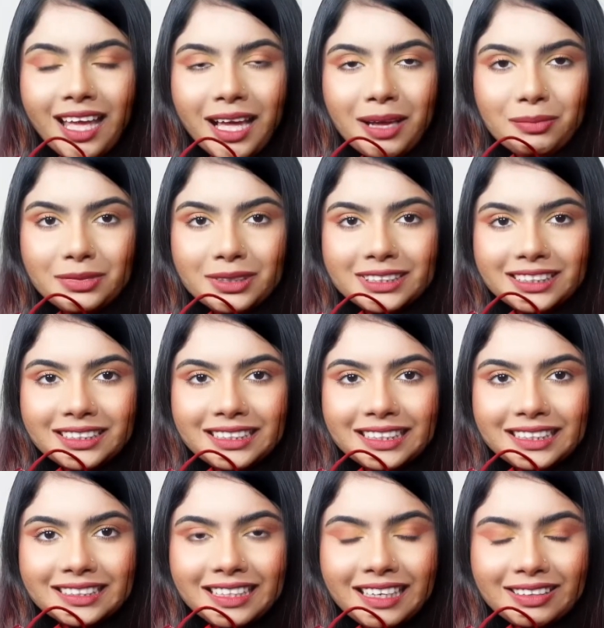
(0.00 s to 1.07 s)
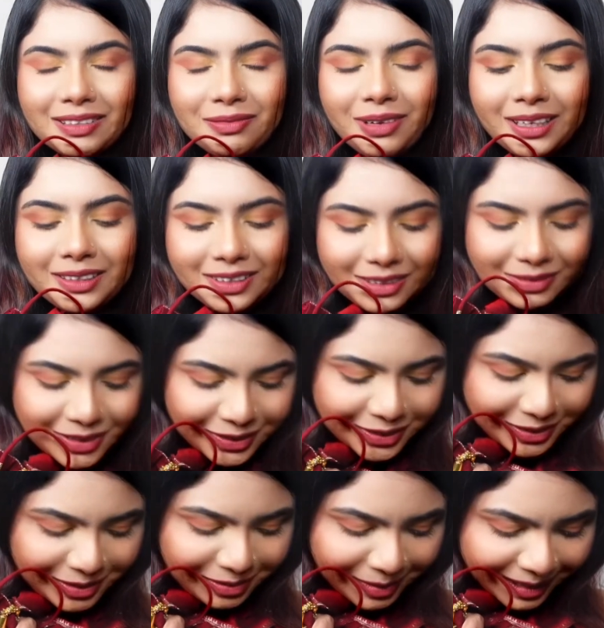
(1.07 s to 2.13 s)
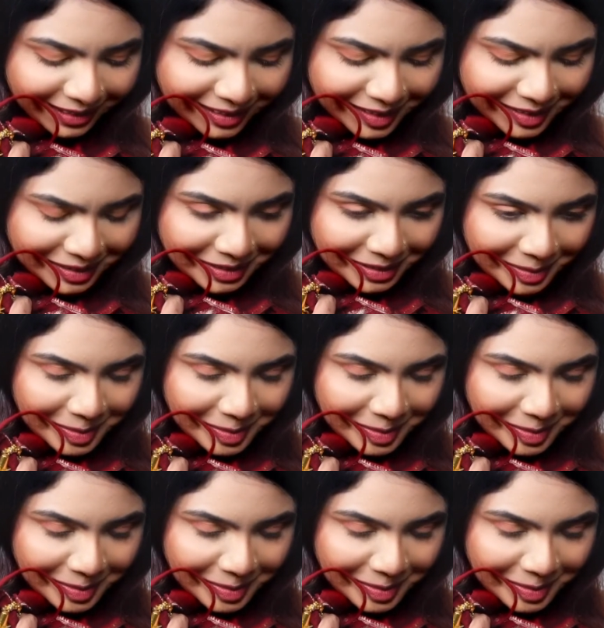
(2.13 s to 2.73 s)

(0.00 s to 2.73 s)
আম্মা যা নিজ হাতে বানিয়ে আমার জন্য পাঠিয়েছি